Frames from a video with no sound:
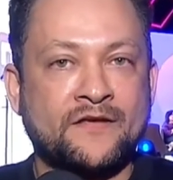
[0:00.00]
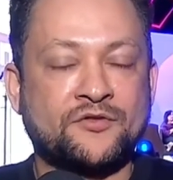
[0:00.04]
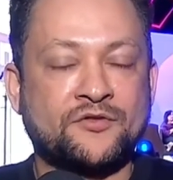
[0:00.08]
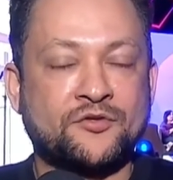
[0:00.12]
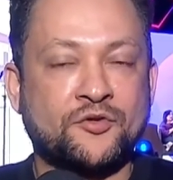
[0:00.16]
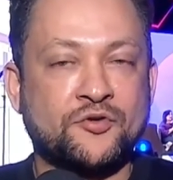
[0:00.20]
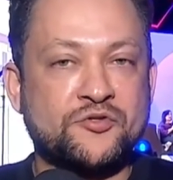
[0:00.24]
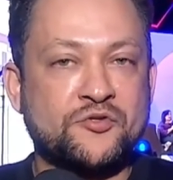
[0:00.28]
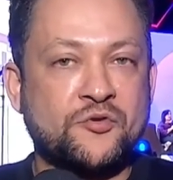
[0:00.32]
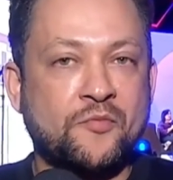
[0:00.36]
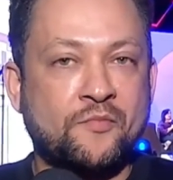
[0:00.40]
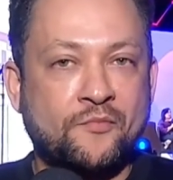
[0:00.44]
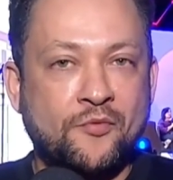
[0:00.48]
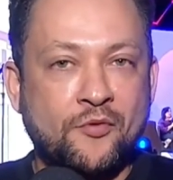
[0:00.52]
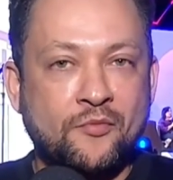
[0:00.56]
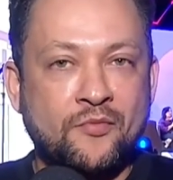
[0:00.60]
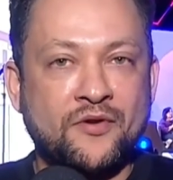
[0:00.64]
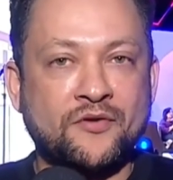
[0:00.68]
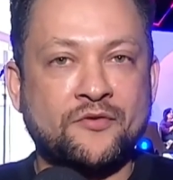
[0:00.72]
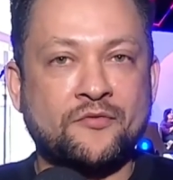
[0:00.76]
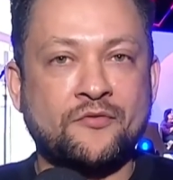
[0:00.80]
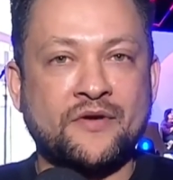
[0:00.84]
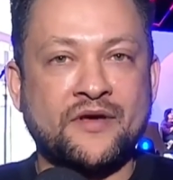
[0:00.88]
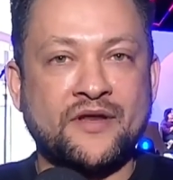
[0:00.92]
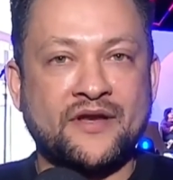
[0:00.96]
que trouxe um
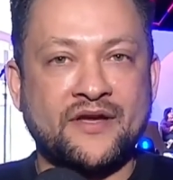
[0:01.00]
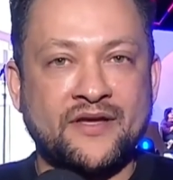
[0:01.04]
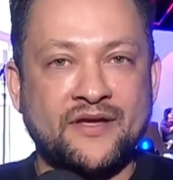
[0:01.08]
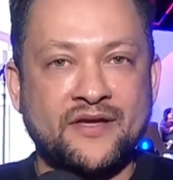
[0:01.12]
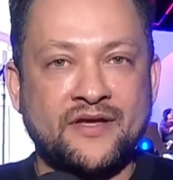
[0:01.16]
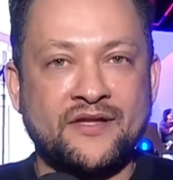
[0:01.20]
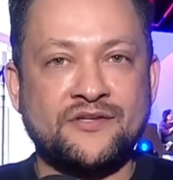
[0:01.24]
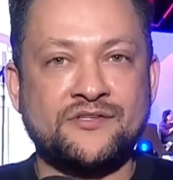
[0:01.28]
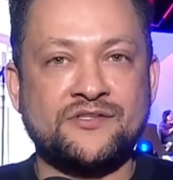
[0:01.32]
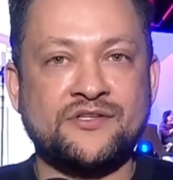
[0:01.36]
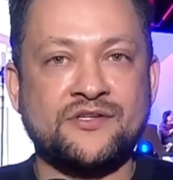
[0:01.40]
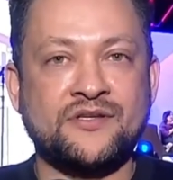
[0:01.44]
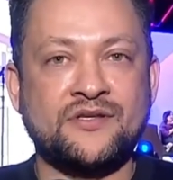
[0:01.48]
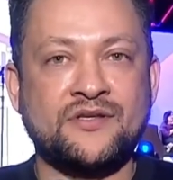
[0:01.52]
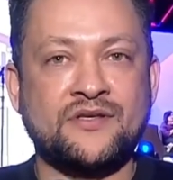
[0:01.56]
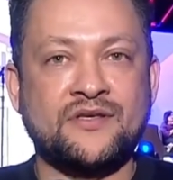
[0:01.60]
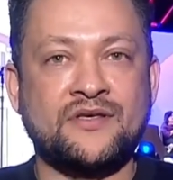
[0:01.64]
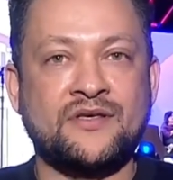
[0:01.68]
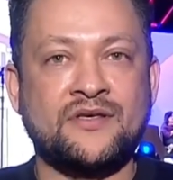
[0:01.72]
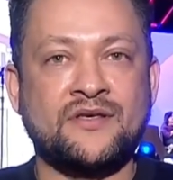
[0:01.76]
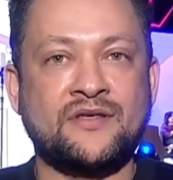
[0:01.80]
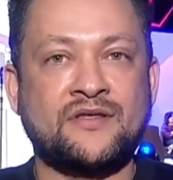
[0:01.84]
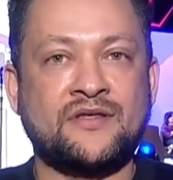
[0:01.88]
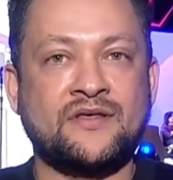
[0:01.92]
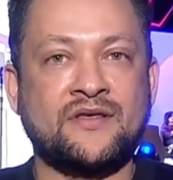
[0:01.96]
público grande
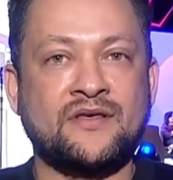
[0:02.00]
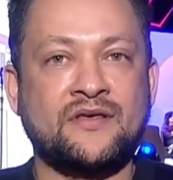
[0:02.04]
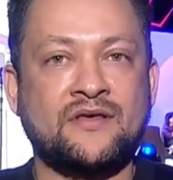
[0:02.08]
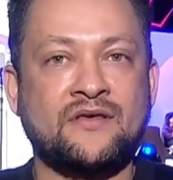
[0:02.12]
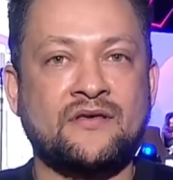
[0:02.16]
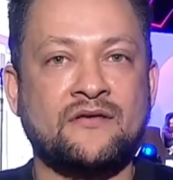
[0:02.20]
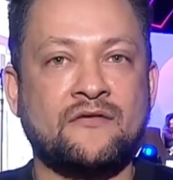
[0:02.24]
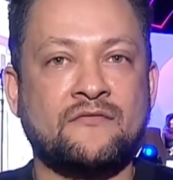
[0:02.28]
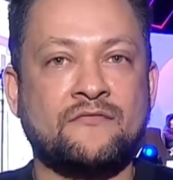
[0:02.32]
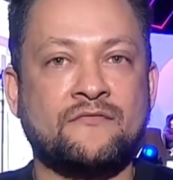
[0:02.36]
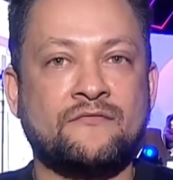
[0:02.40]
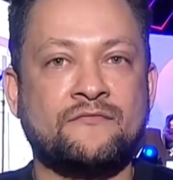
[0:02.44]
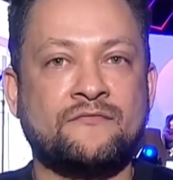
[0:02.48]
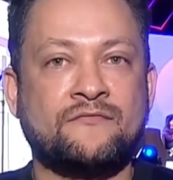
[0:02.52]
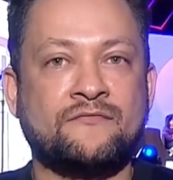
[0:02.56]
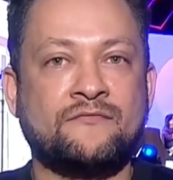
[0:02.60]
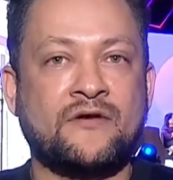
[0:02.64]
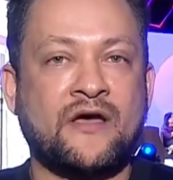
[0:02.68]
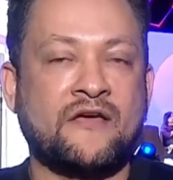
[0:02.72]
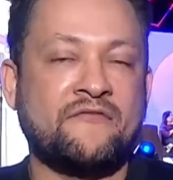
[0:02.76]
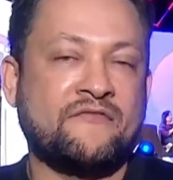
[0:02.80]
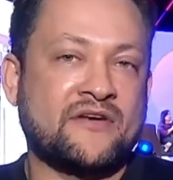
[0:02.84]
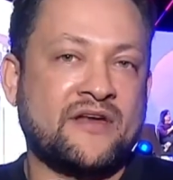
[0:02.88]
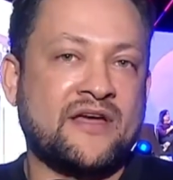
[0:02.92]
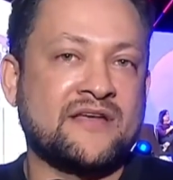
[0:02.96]
e que
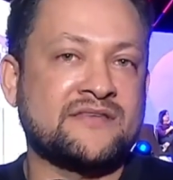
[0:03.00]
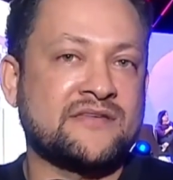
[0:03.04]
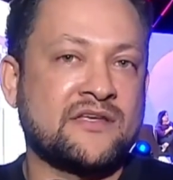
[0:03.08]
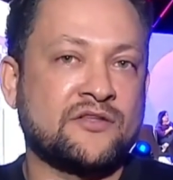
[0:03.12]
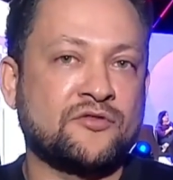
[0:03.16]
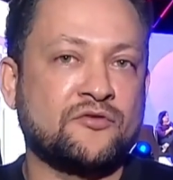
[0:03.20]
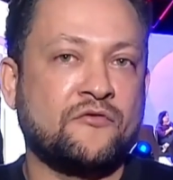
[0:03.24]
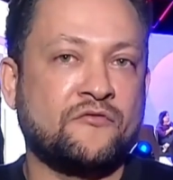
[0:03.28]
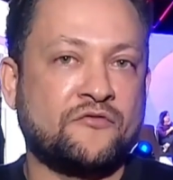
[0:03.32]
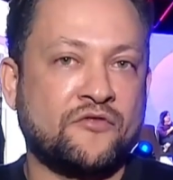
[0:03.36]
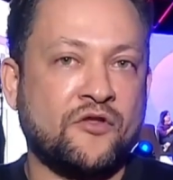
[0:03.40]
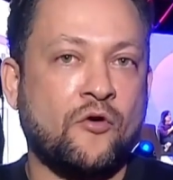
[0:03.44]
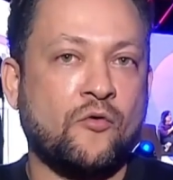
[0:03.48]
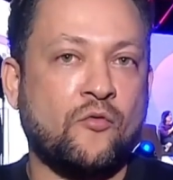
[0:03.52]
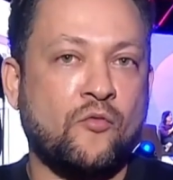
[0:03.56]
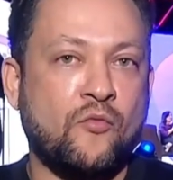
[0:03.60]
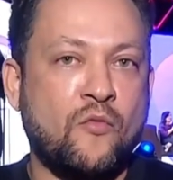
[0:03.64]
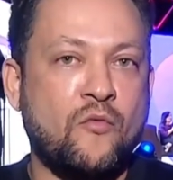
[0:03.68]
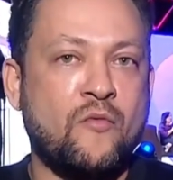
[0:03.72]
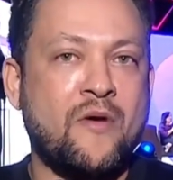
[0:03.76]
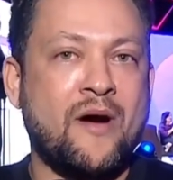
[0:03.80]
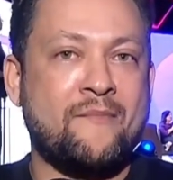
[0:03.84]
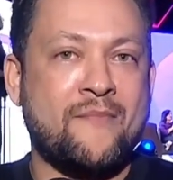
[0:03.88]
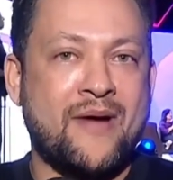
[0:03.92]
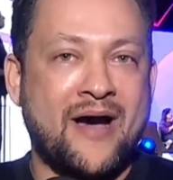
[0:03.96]
vai virar, sem dúvida
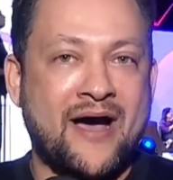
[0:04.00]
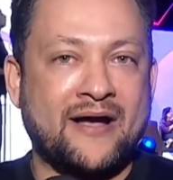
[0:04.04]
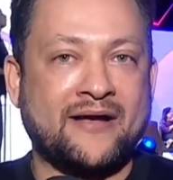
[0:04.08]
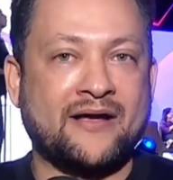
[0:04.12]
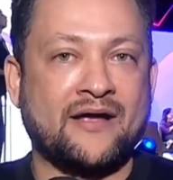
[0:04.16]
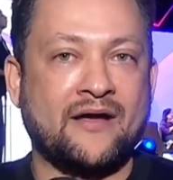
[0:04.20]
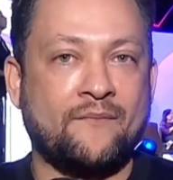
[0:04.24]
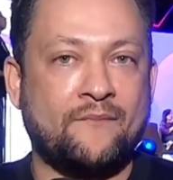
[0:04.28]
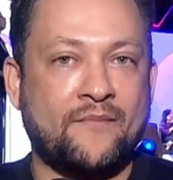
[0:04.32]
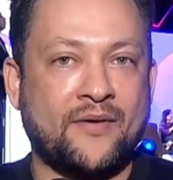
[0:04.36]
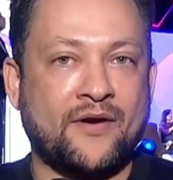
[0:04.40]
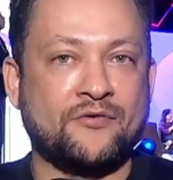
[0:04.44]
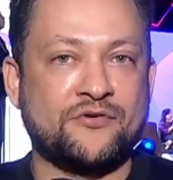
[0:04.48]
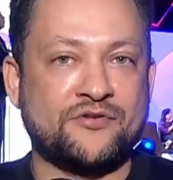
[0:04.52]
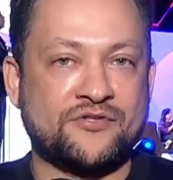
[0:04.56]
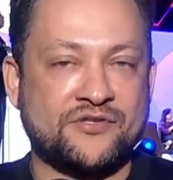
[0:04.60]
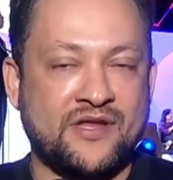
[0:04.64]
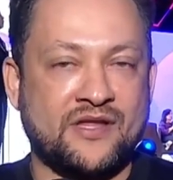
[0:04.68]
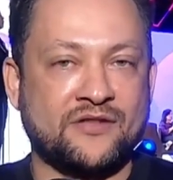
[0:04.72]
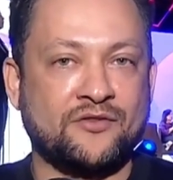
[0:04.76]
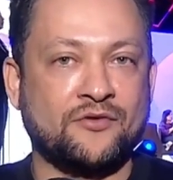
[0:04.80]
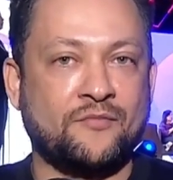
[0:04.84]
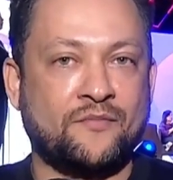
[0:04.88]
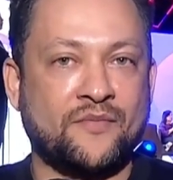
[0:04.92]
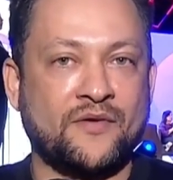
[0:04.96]
alguma, uma marca para o
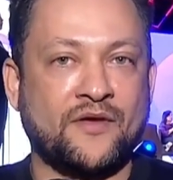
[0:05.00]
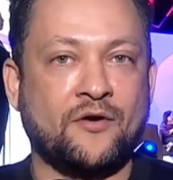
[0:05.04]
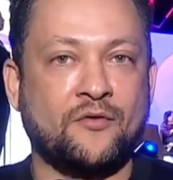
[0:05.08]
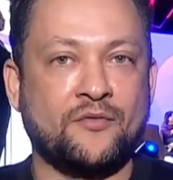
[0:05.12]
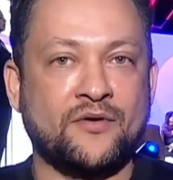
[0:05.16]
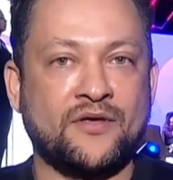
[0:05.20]
estado do